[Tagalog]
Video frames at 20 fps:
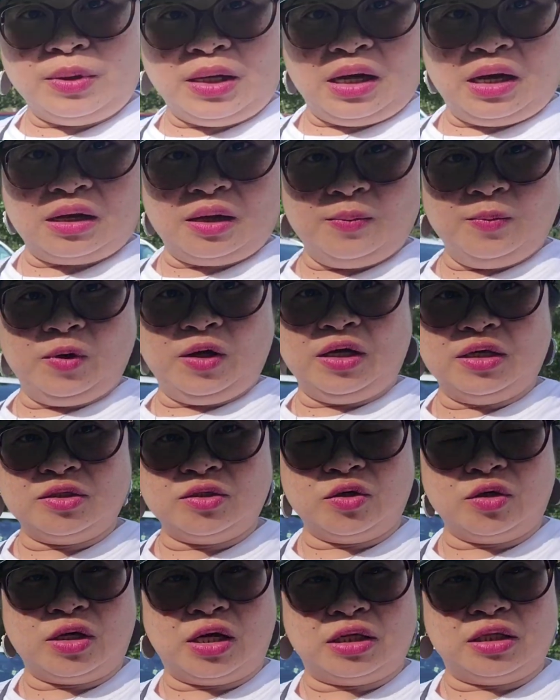Mga kama, ah,
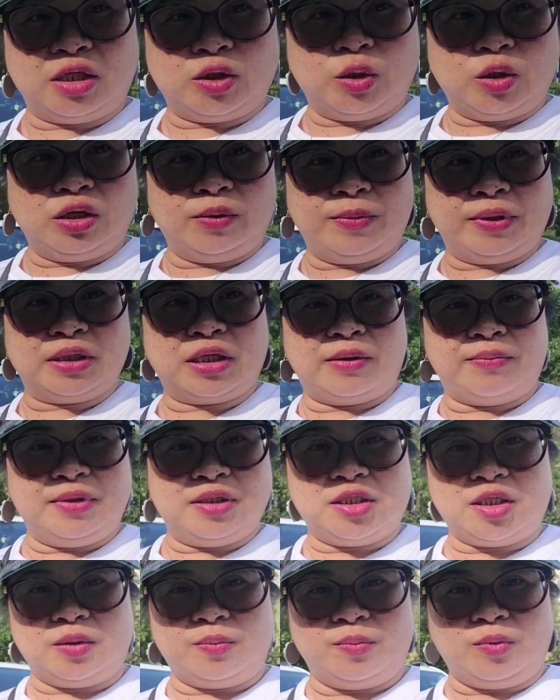so nandito naman kami
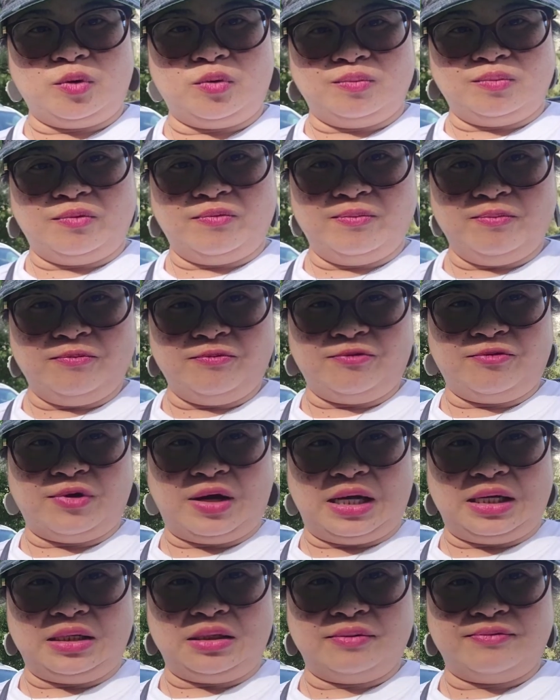sa Bob
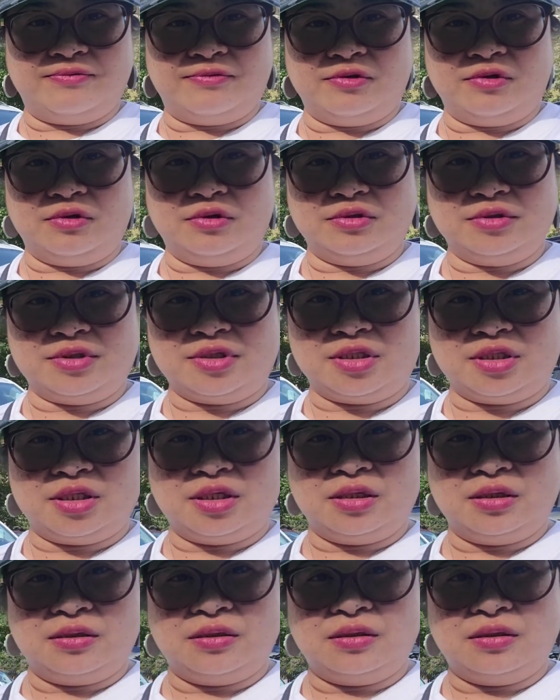Valley Falls.